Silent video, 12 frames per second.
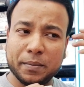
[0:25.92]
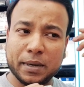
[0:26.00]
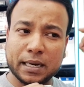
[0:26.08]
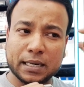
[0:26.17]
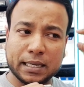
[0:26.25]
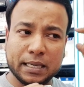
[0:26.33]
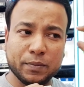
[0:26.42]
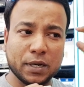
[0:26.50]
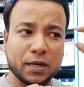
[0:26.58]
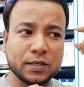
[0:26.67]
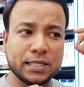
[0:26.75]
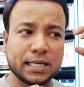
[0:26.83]
একটা কি
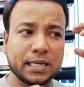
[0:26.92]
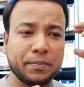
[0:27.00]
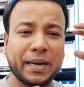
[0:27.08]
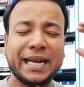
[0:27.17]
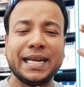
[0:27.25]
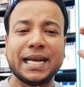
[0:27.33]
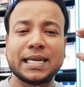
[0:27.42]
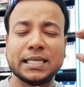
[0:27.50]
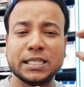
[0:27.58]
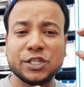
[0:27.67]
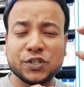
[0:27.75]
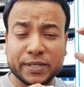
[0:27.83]
বলা হয় যে একটা মাইন্ডে একটা
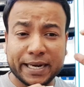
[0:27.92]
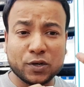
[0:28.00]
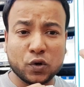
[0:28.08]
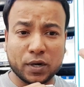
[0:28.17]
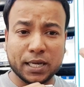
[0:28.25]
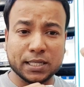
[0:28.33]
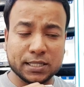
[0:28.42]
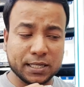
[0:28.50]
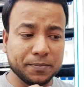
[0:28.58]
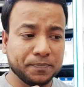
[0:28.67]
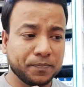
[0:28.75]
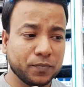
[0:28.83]
জিনিস সেট করা আছে
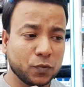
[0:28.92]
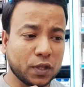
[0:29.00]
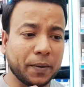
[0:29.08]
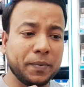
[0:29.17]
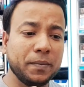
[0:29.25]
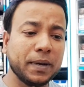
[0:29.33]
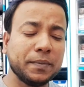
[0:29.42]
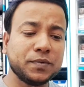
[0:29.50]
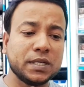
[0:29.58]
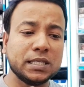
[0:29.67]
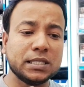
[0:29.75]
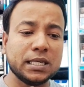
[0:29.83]
তা আপনি
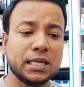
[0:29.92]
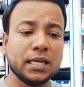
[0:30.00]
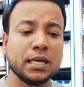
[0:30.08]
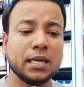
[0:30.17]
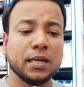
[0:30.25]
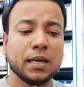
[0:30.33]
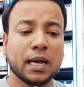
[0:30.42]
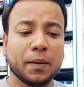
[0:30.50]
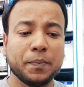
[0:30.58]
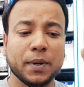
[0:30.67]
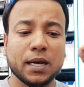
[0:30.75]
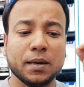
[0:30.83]
ভাবছেন যে
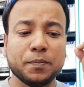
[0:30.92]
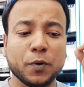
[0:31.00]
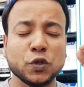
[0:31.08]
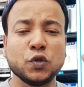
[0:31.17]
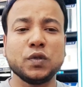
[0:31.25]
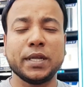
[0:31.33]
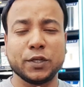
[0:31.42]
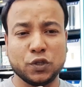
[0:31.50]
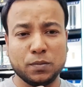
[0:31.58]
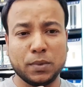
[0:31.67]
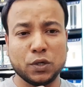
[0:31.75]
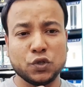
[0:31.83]
আপনার পছন্দের
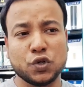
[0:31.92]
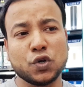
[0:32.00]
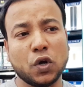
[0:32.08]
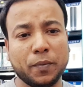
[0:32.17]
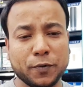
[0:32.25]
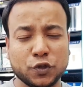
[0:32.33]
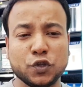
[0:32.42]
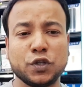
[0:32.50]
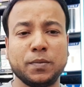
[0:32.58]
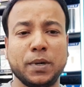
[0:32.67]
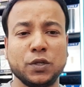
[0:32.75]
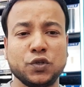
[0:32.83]
একজন মানুষ হোক
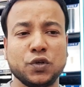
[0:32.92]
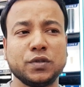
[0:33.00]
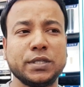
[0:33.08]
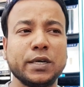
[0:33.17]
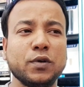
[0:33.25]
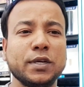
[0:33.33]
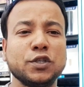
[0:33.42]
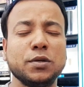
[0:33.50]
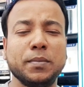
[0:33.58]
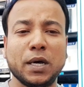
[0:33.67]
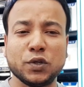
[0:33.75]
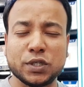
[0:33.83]
অপছন্দের মানুষ হোক যে কোনো একজন
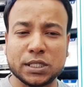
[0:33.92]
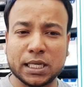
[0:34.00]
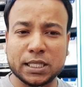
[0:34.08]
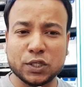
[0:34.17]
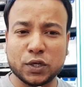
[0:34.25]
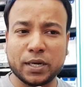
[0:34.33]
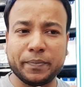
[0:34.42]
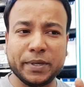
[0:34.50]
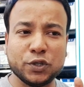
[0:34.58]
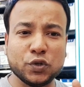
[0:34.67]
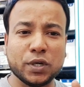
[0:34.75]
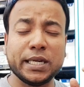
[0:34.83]
মানুষের সাথে যখন আপনি
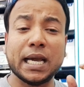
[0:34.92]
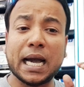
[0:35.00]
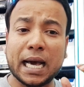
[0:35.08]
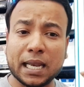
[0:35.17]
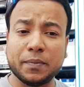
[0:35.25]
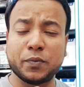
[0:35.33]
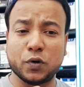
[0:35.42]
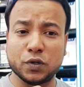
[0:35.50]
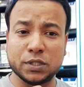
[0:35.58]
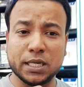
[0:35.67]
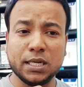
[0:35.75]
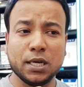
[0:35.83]
ইস্যুটা নিয়ে আলাপ
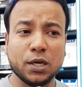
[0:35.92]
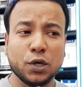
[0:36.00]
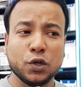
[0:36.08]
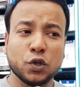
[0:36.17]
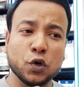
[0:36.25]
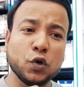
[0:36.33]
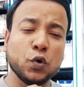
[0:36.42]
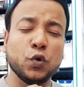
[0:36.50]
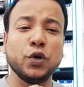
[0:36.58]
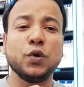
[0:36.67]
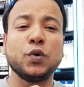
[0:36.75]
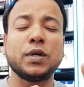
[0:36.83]
করছেন তখন
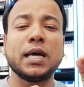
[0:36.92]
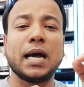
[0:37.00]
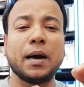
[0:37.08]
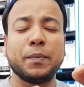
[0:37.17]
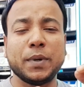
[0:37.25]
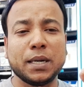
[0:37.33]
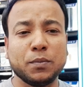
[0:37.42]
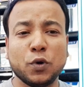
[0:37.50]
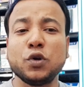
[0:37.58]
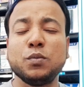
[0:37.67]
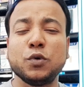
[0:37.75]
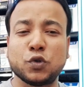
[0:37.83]
ওই লোকটা আপনার
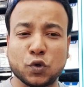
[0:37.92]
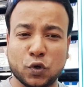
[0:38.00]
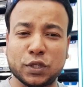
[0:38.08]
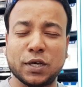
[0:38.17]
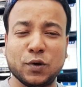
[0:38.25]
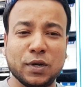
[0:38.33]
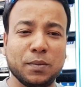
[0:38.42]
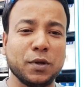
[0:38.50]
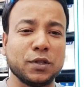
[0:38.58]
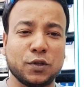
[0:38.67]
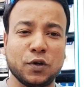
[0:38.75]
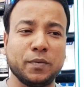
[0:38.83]
মন মতো কথাগুলো
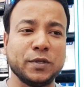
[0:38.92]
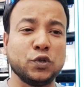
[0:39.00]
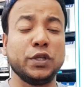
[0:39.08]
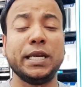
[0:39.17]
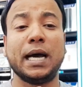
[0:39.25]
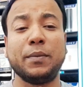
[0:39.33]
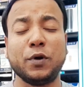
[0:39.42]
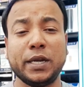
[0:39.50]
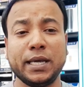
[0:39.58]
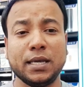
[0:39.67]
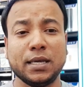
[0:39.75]
বলতে হবে যদি না বলে